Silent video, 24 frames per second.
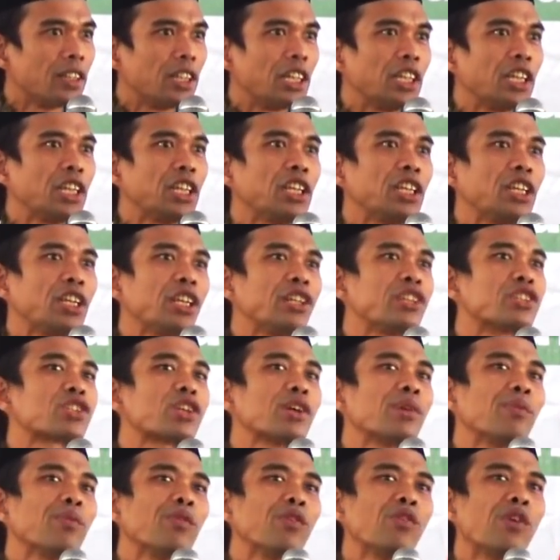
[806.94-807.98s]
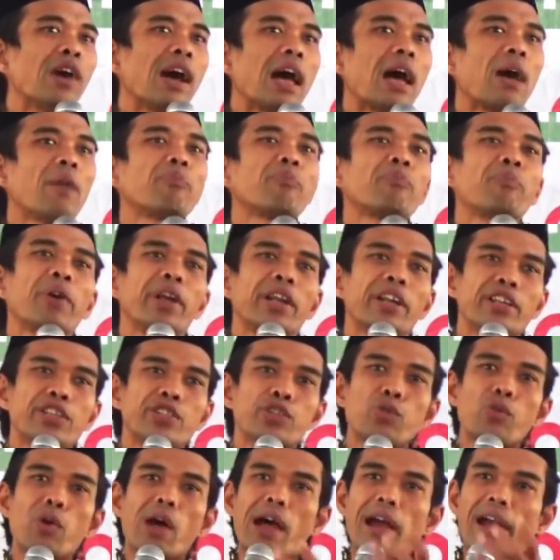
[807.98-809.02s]
Ini semua
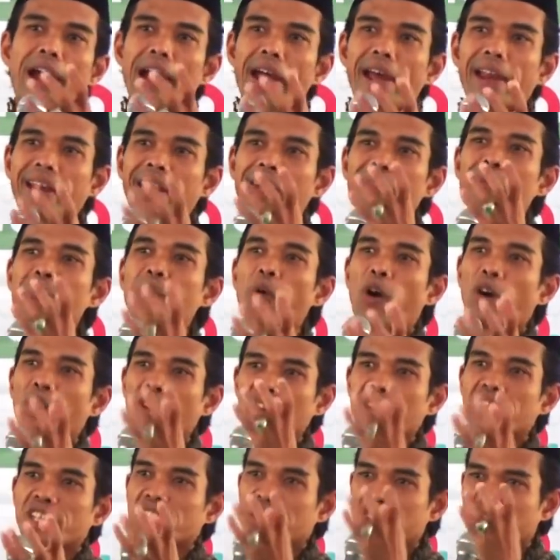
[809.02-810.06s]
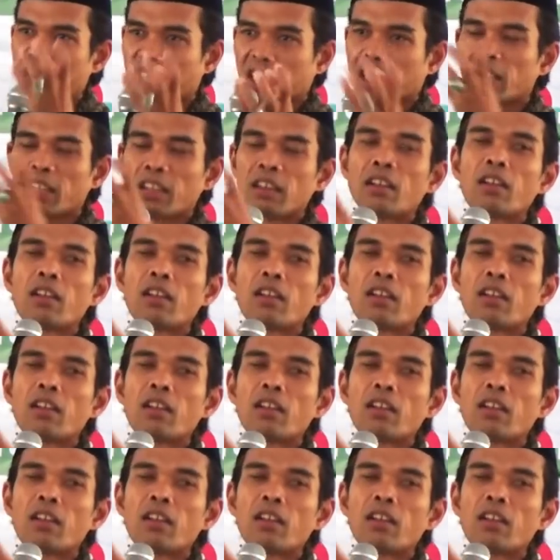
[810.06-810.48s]
perjuangan politik.